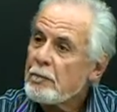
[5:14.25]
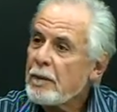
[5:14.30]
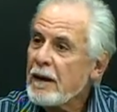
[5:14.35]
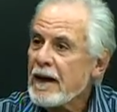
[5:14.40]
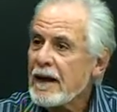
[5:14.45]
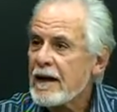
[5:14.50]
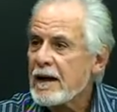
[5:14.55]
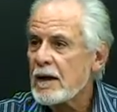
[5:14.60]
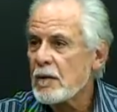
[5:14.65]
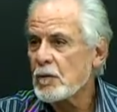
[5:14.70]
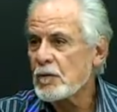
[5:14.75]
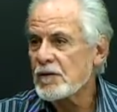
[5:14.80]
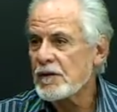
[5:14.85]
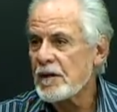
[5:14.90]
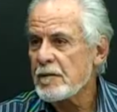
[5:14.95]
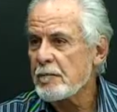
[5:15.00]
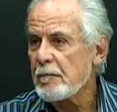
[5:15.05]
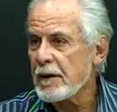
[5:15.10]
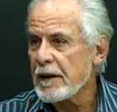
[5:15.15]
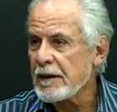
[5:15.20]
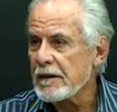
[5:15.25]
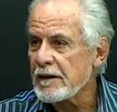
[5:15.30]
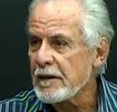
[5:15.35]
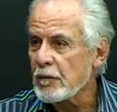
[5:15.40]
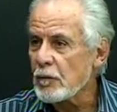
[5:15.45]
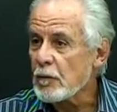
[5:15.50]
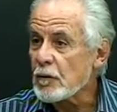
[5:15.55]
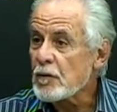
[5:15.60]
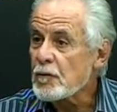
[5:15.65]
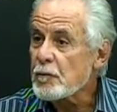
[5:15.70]
para os
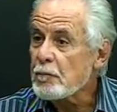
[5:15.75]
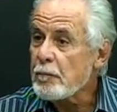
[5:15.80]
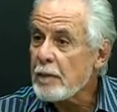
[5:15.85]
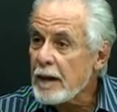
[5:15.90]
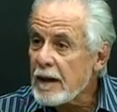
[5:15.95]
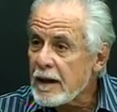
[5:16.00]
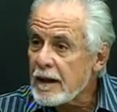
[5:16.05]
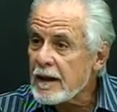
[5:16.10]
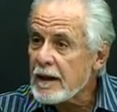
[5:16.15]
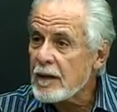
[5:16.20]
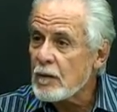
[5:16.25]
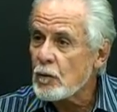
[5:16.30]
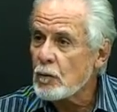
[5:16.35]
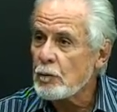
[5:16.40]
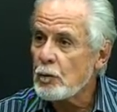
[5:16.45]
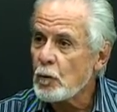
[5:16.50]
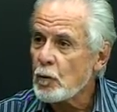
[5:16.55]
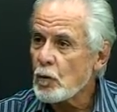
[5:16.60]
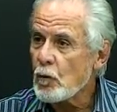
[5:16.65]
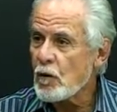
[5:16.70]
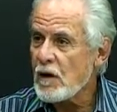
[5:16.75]
empreendedores, para o,